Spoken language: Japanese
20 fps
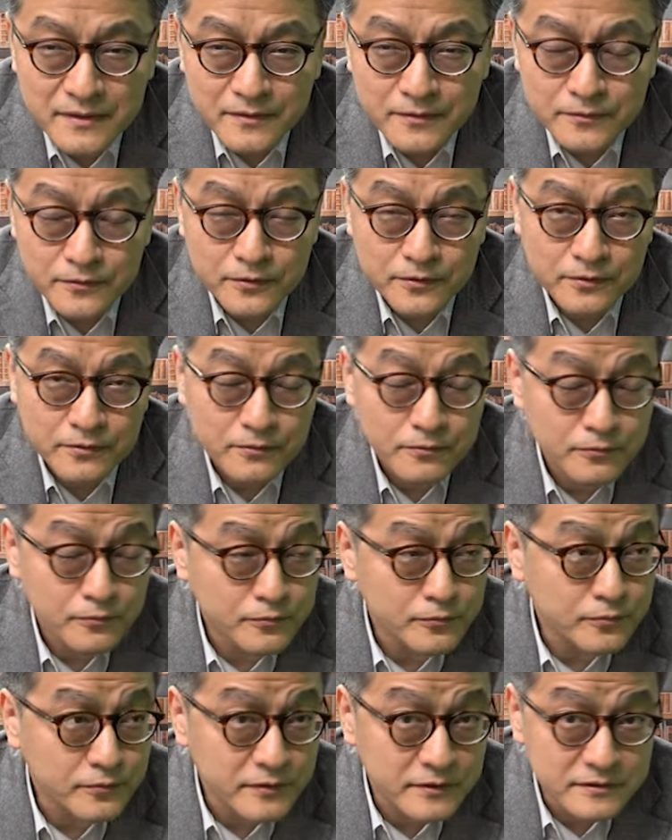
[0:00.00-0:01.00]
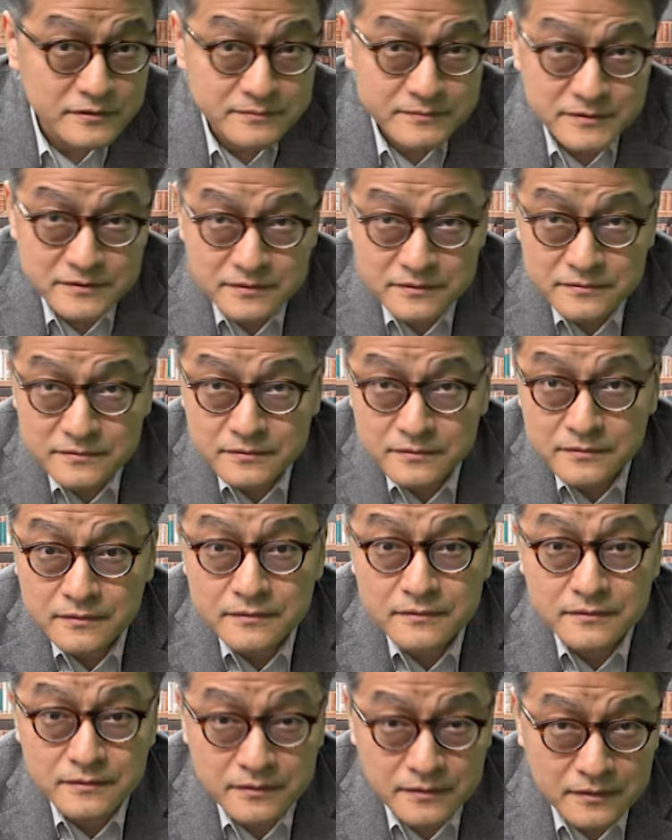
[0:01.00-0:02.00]
で本当に泉再選だっ
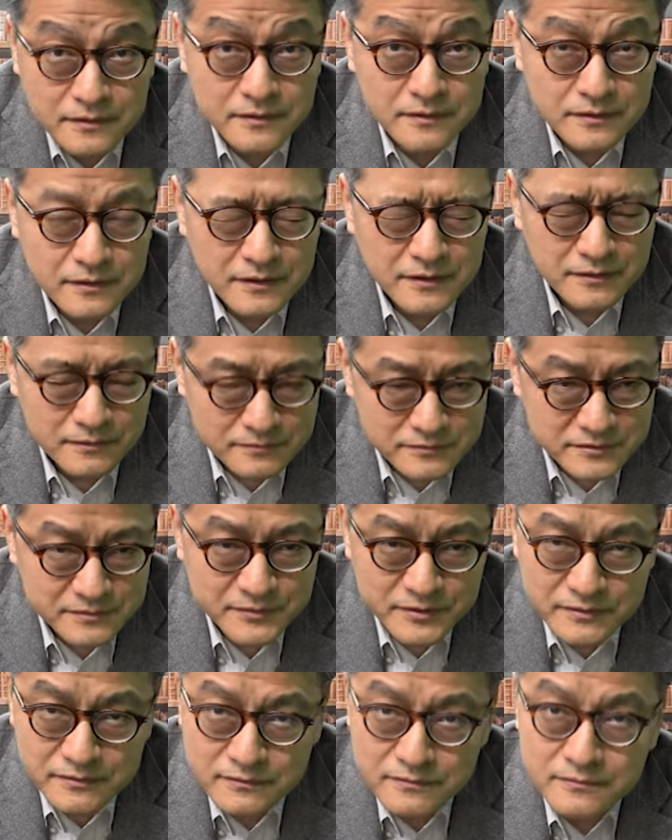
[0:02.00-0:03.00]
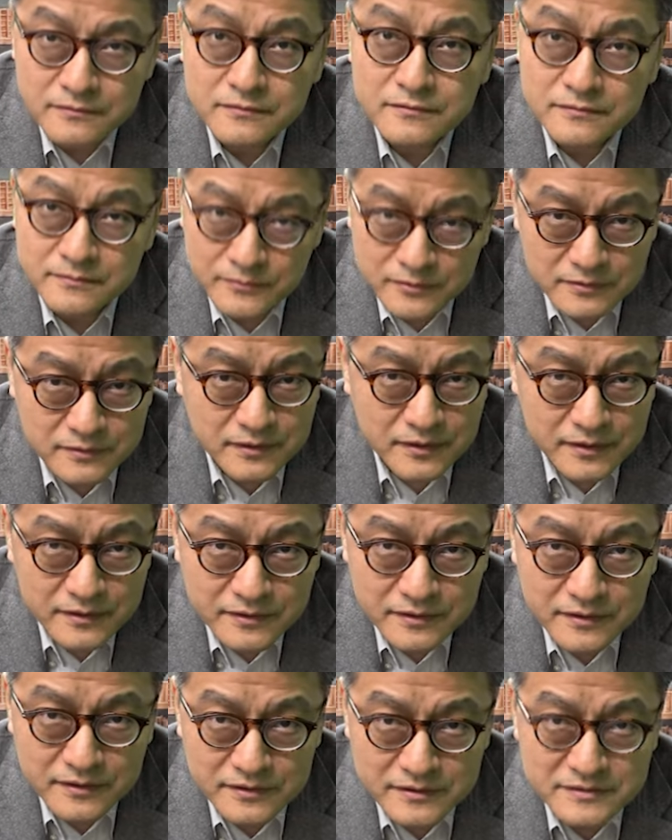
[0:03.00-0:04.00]
たら自民党の方も相
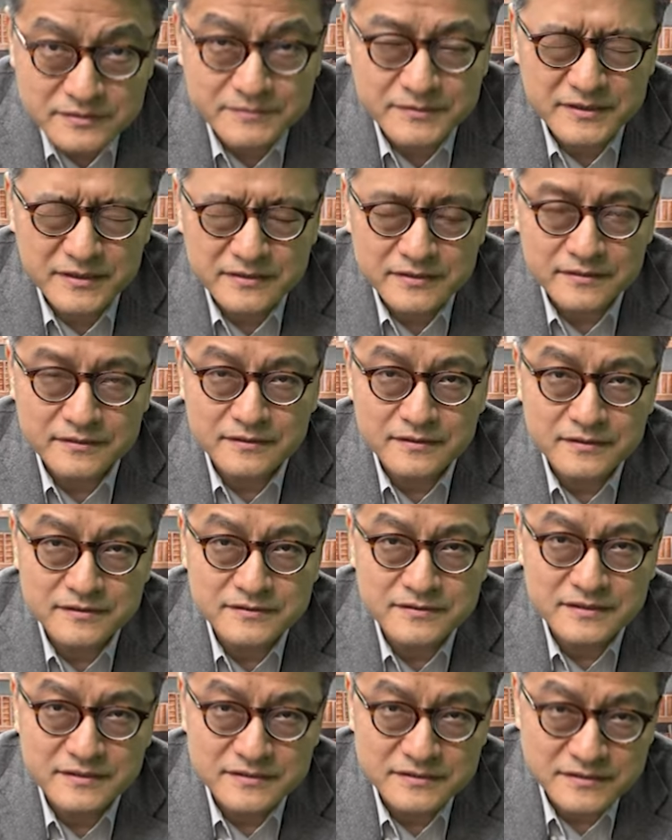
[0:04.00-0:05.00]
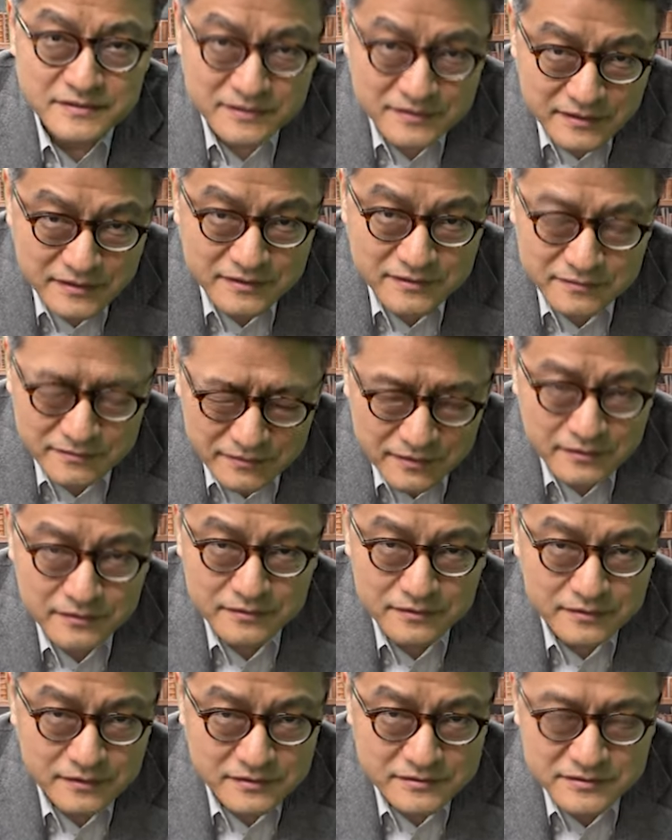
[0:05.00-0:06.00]
手が泉だったら高市でいいんじゃないっていうね
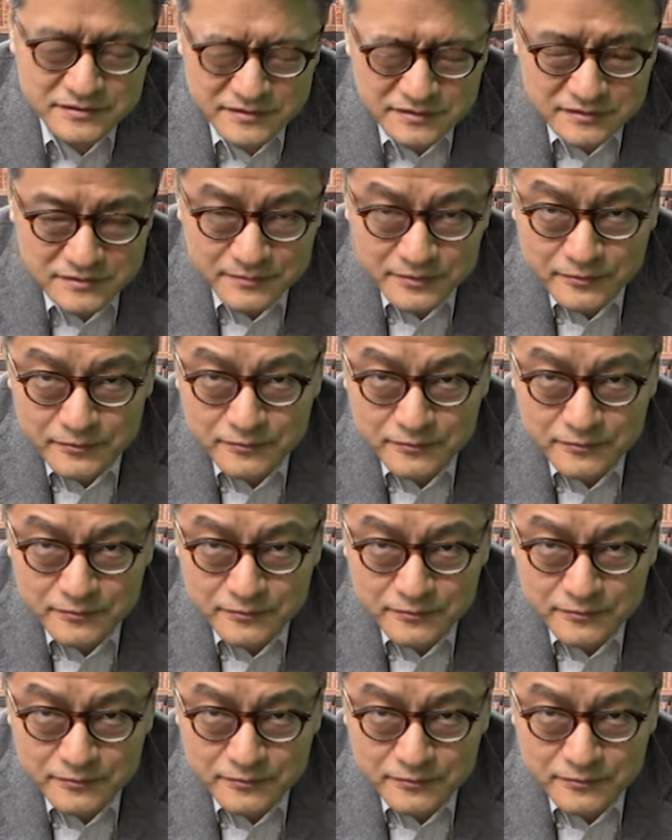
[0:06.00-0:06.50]
高市泉